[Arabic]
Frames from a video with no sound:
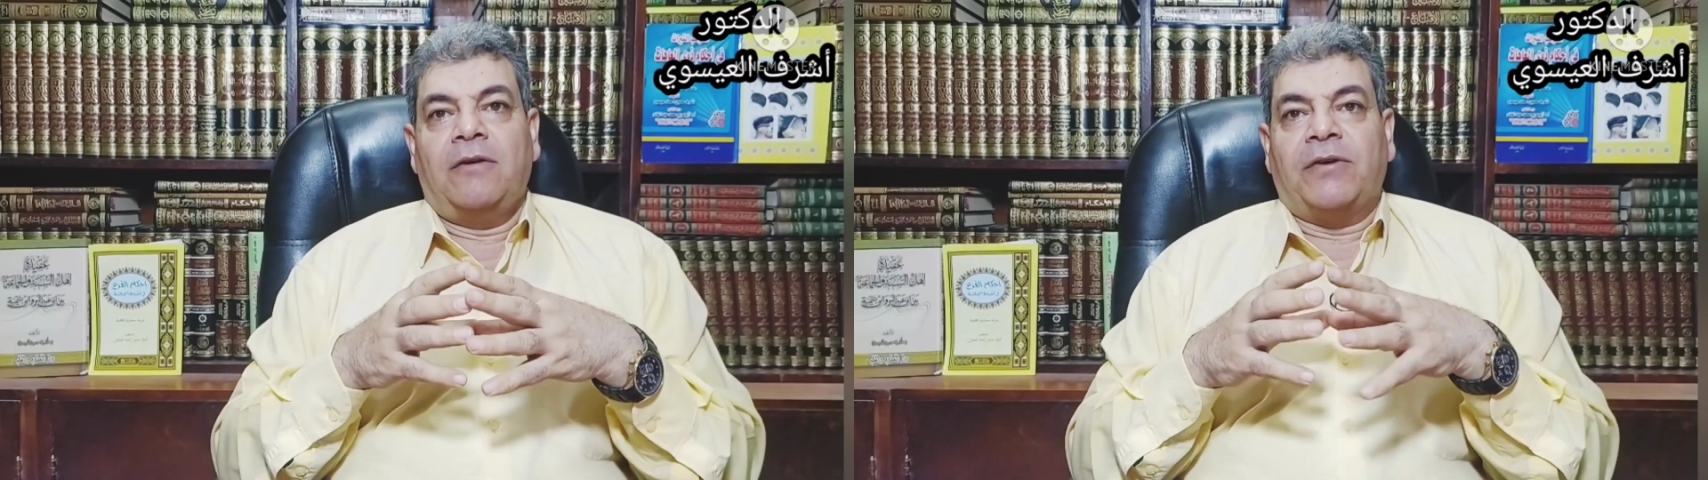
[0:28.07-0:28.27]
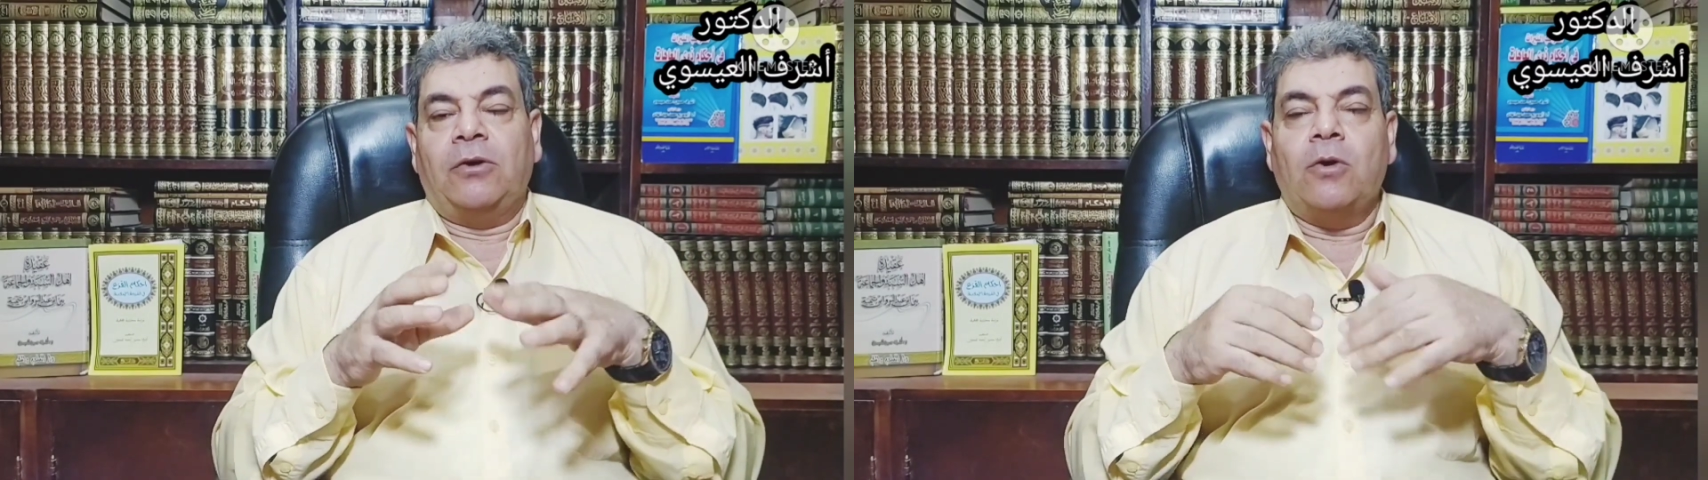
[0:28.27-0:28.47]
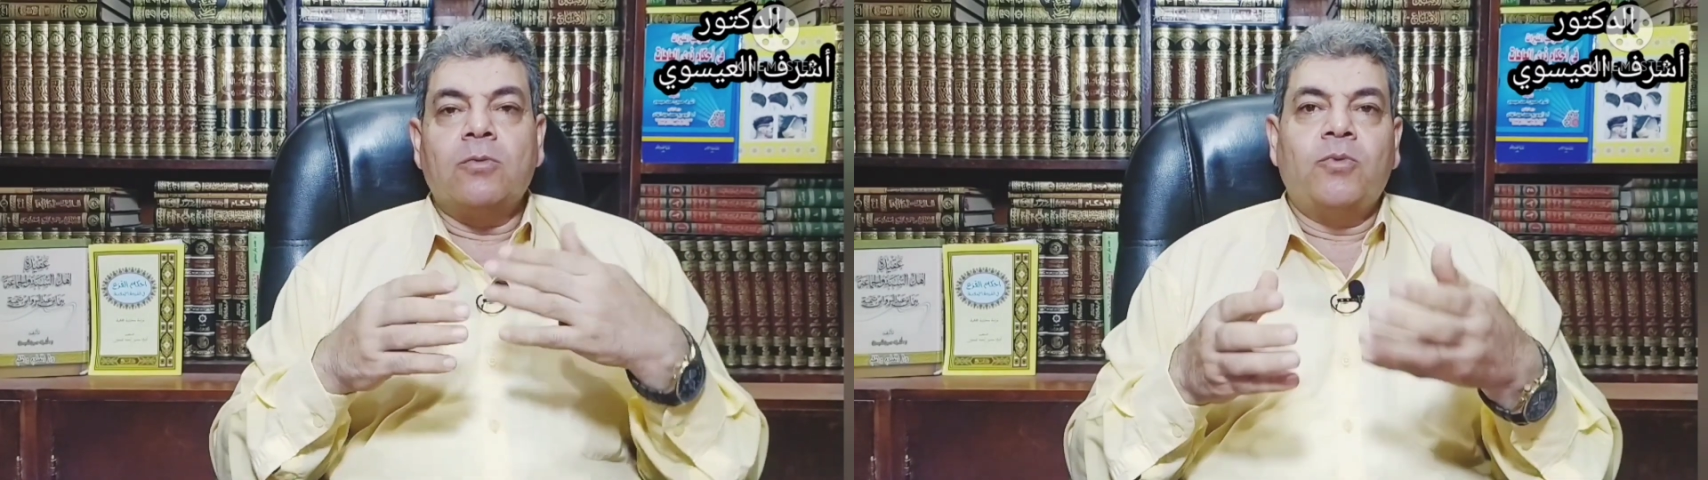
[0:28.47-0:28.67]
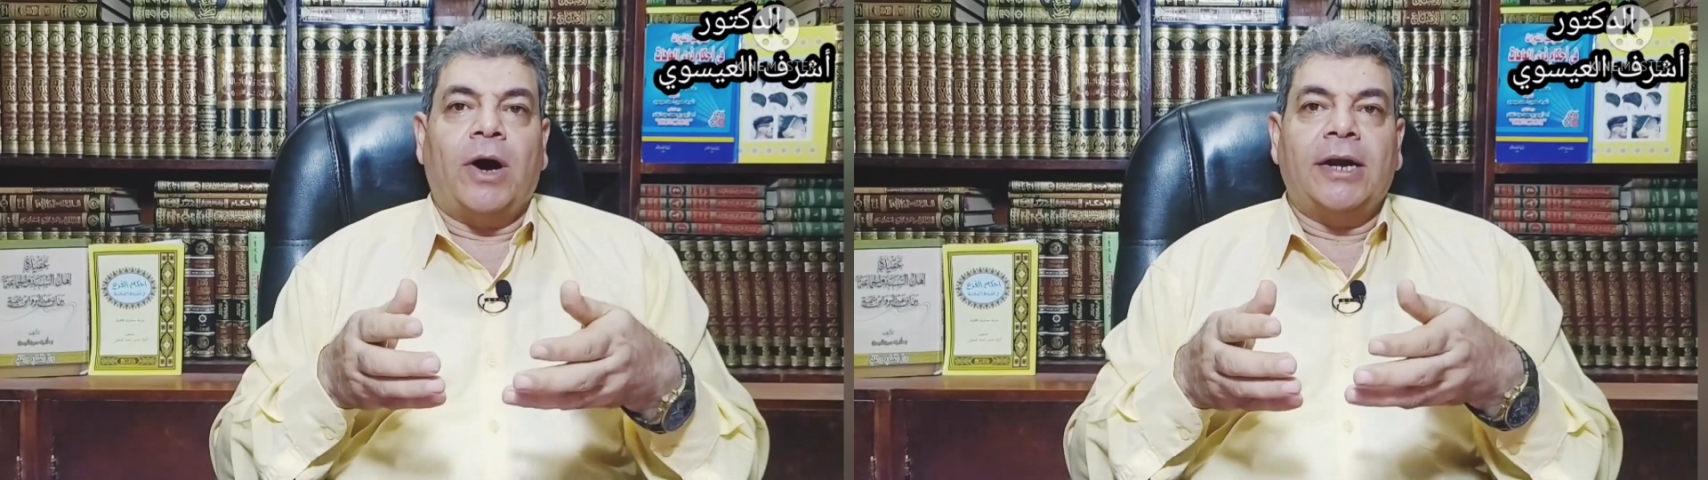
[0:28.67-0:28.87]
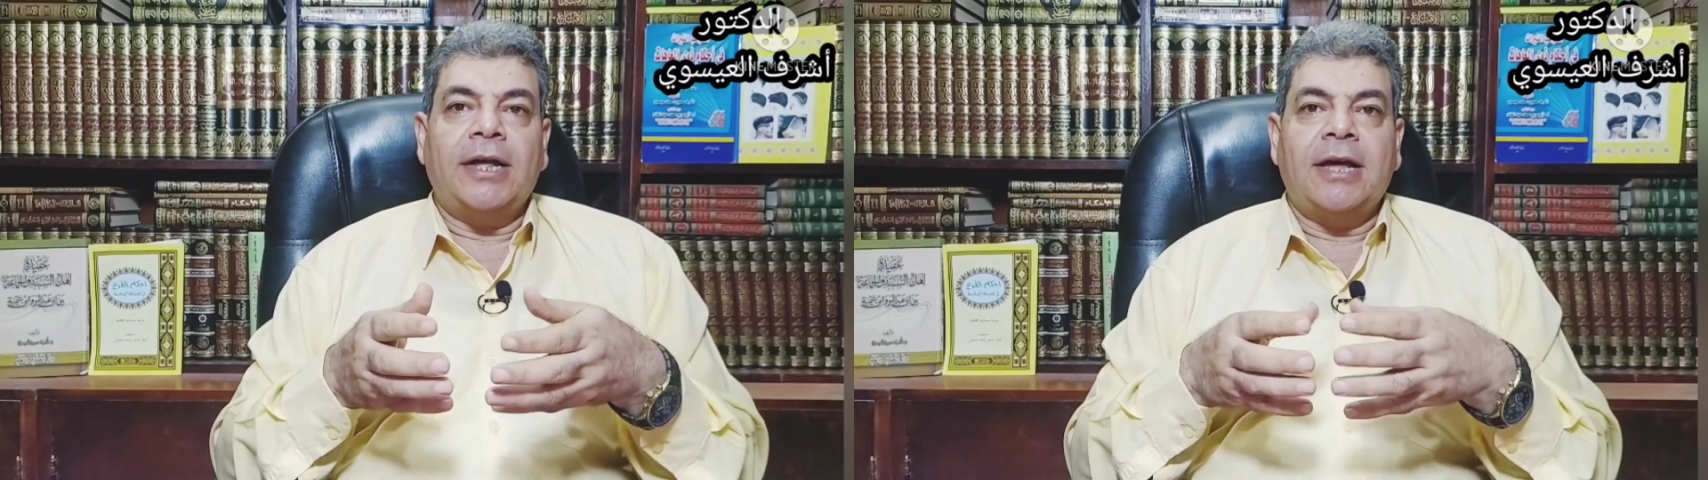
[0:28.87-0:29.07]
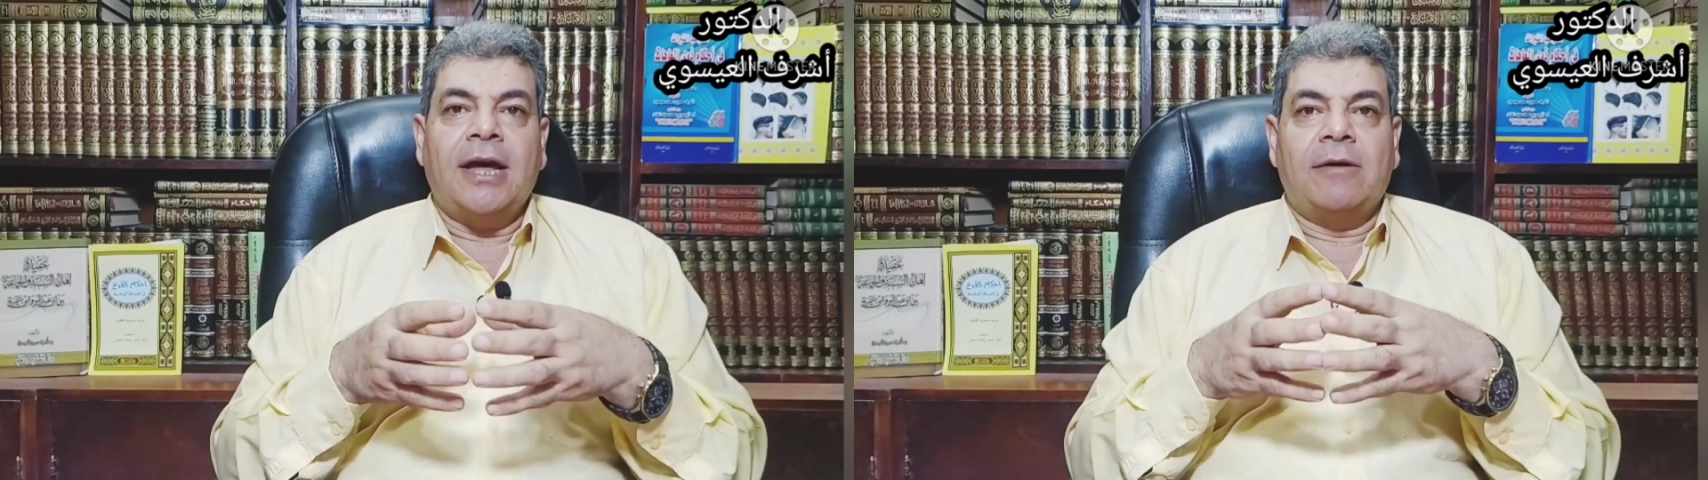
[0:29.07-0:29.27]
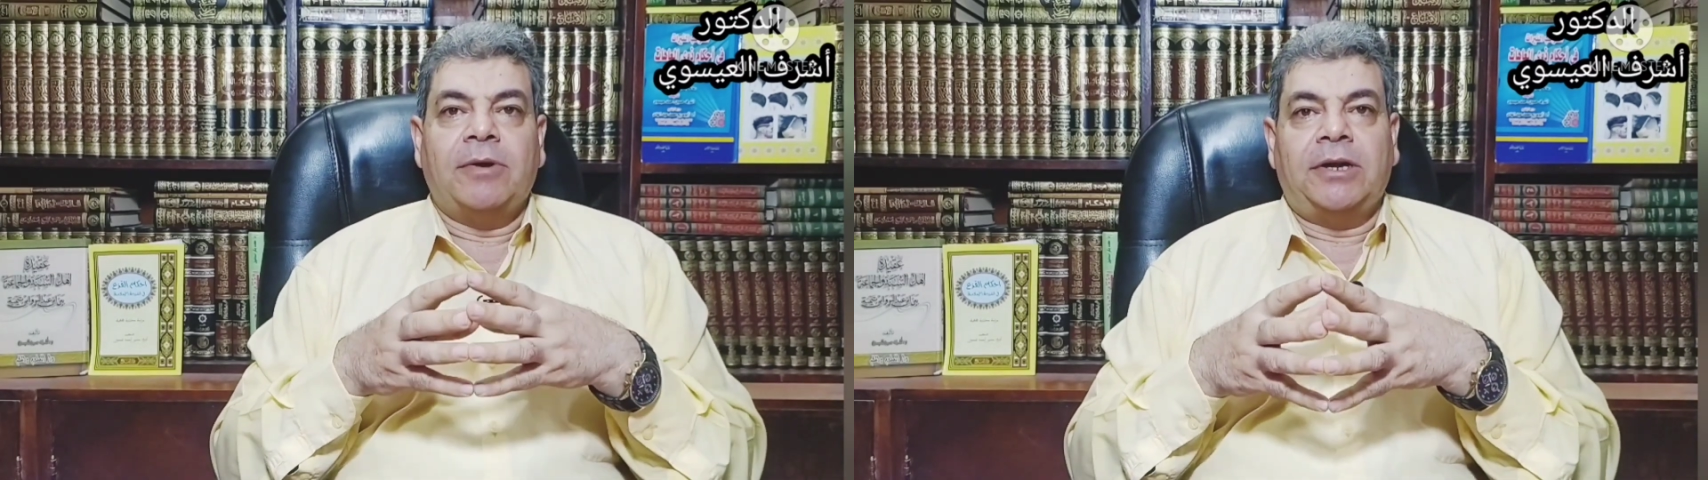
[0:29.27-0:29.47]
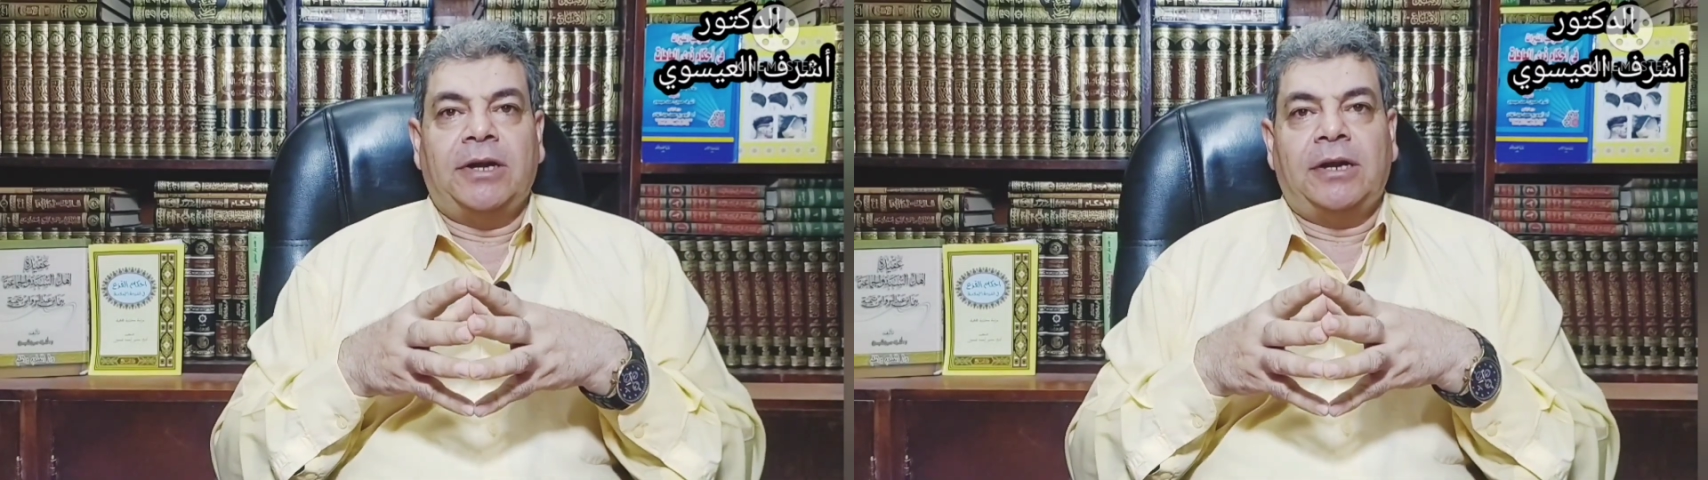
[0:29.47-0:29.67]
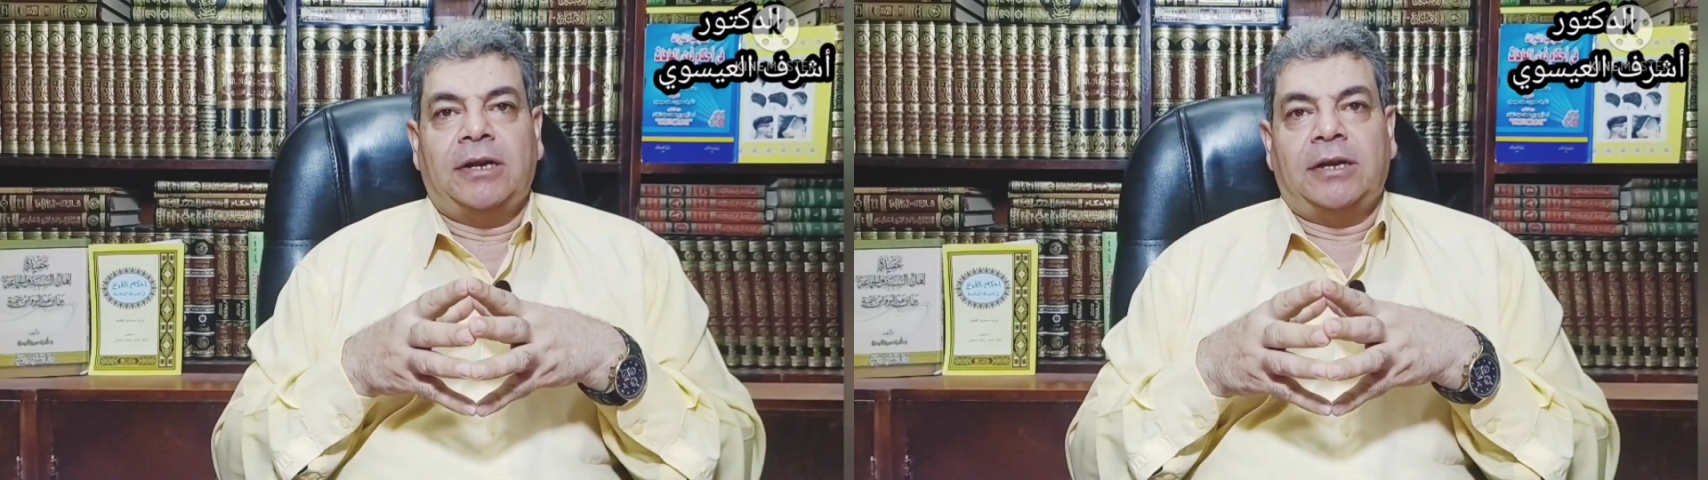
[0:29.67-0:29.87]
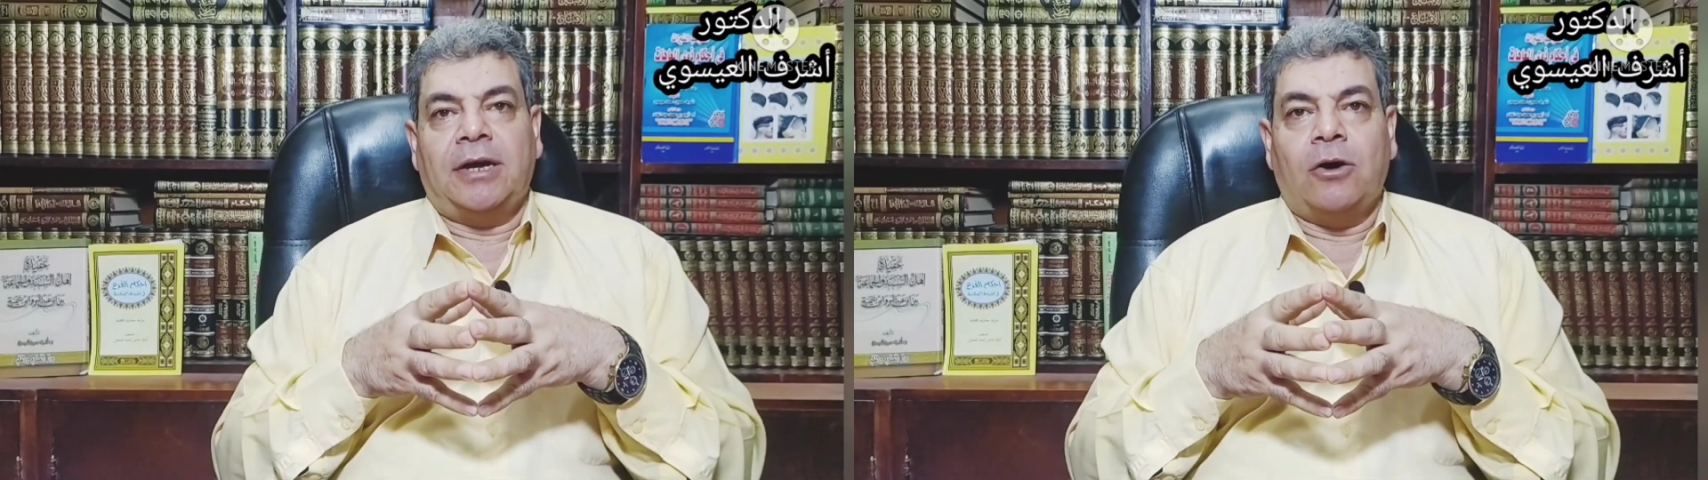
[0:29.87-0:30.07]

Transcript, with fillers: فالحكم عليها بالحل